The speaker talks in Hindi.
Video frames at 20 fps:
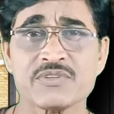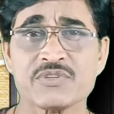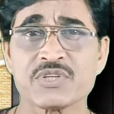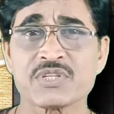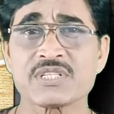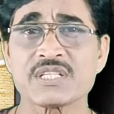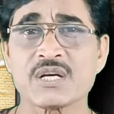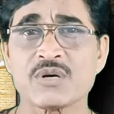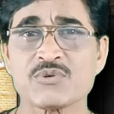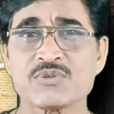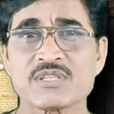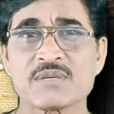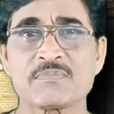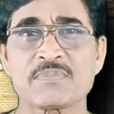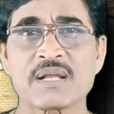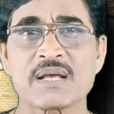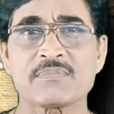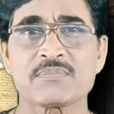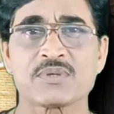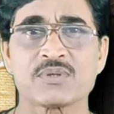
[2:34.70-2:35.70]
जितना उसे
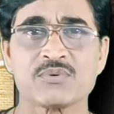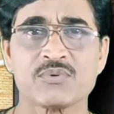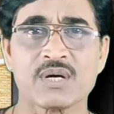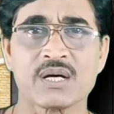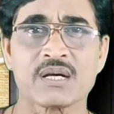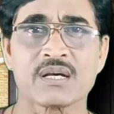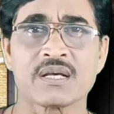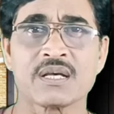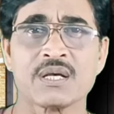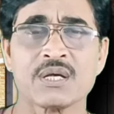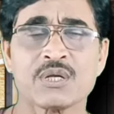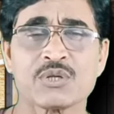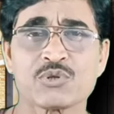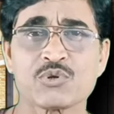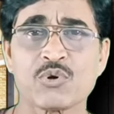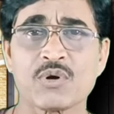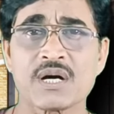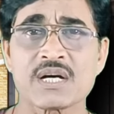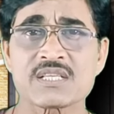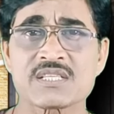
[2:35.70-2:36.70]
प्राप्त हुआ
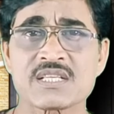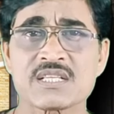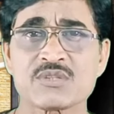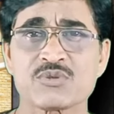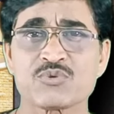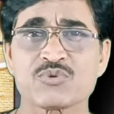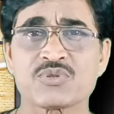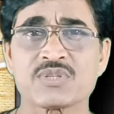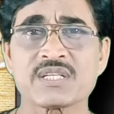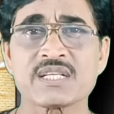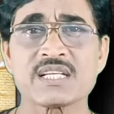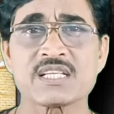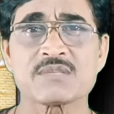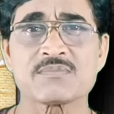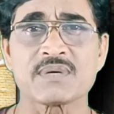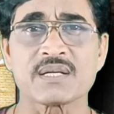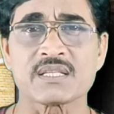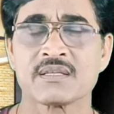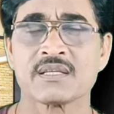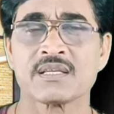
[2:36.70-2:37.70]
तो असंतुष्टि
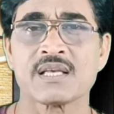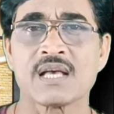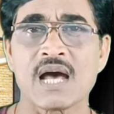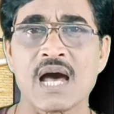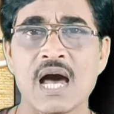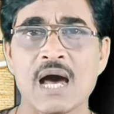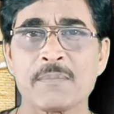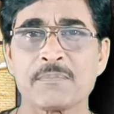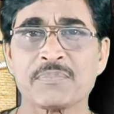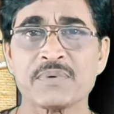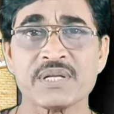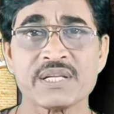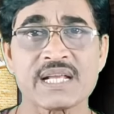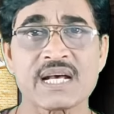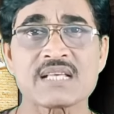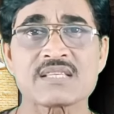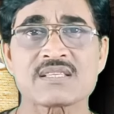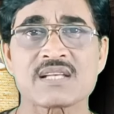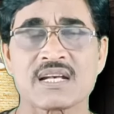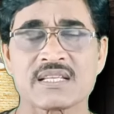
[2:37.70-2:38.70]
किस बात आप
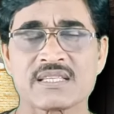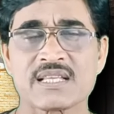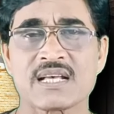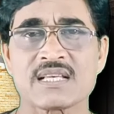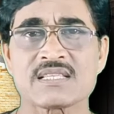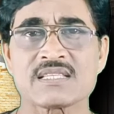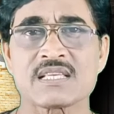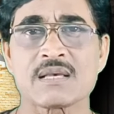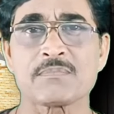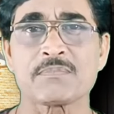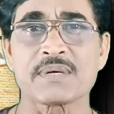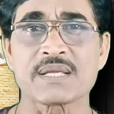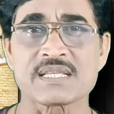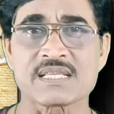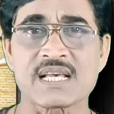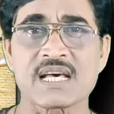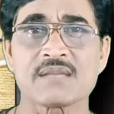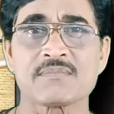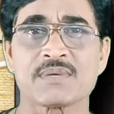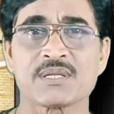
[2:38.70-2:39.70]
निराश हताश या
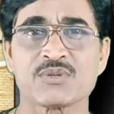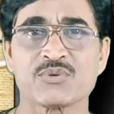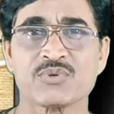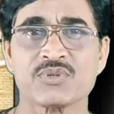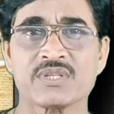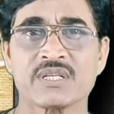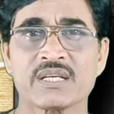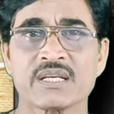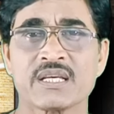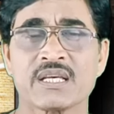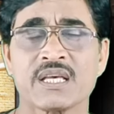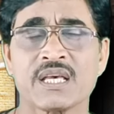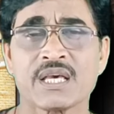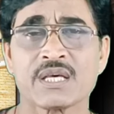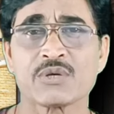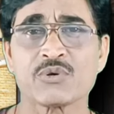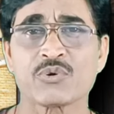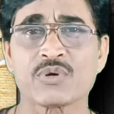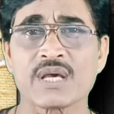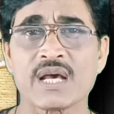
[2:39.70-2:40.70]
परेशान मत होइए
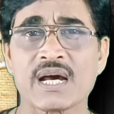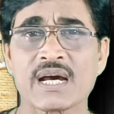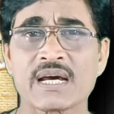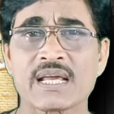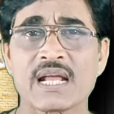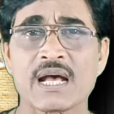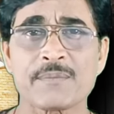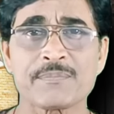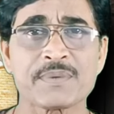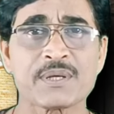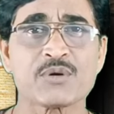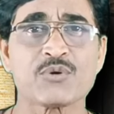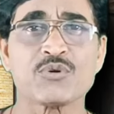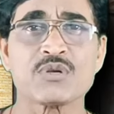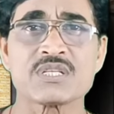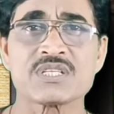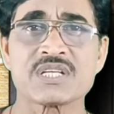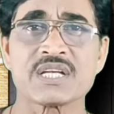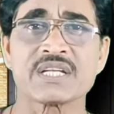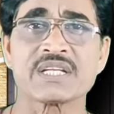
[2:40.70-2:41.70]
क्योंकि अगर आपने
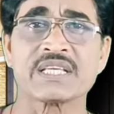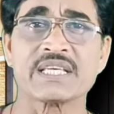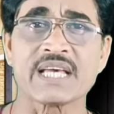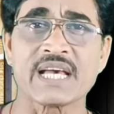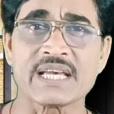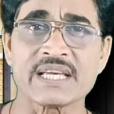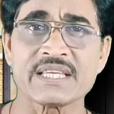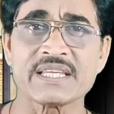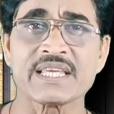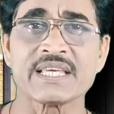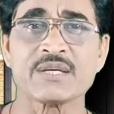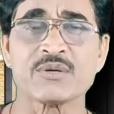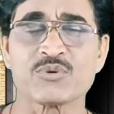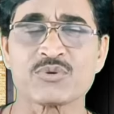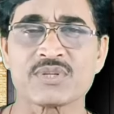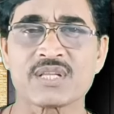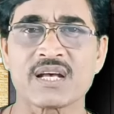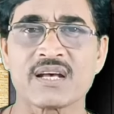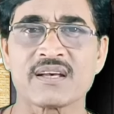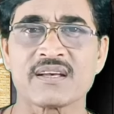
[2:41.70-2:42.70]
गोल सेट किया ही नहीं
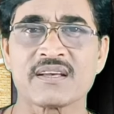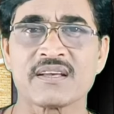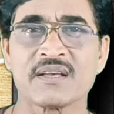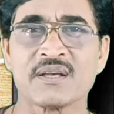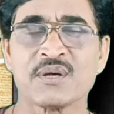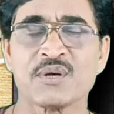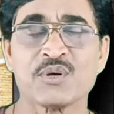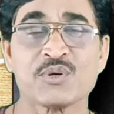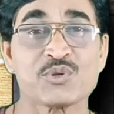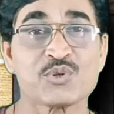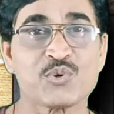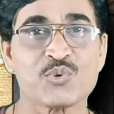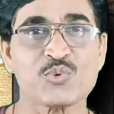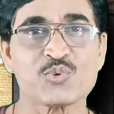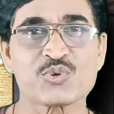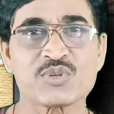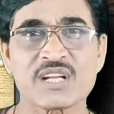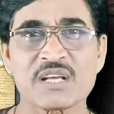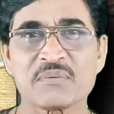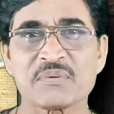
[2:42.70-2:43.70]
होता तो
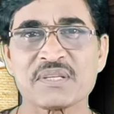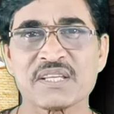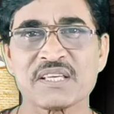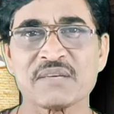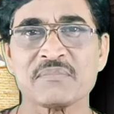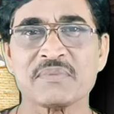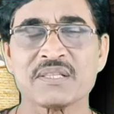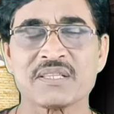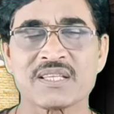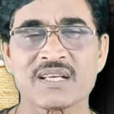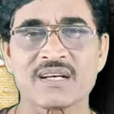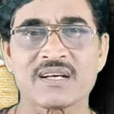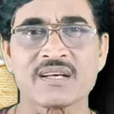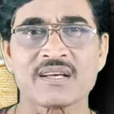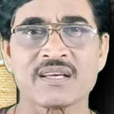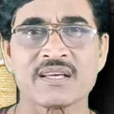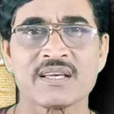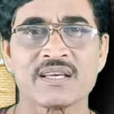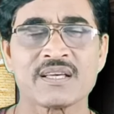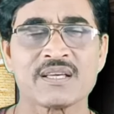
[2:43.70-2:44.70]
उतना भी नहीं मिलता
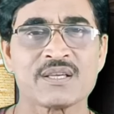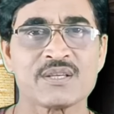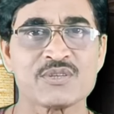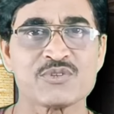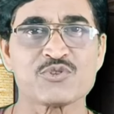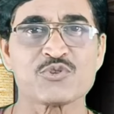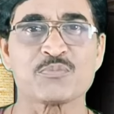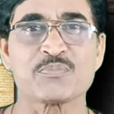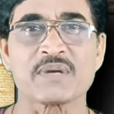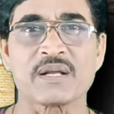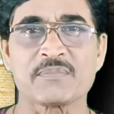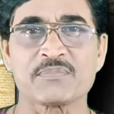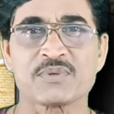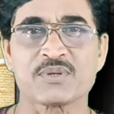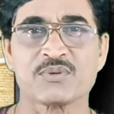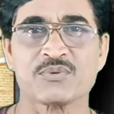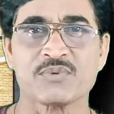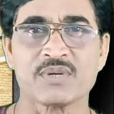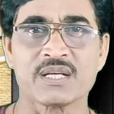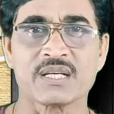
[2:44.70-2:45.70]
जो प्राप्त
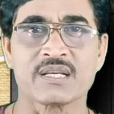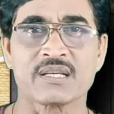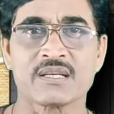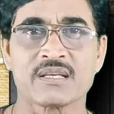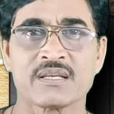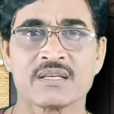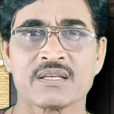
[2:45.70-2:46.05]
हुआ है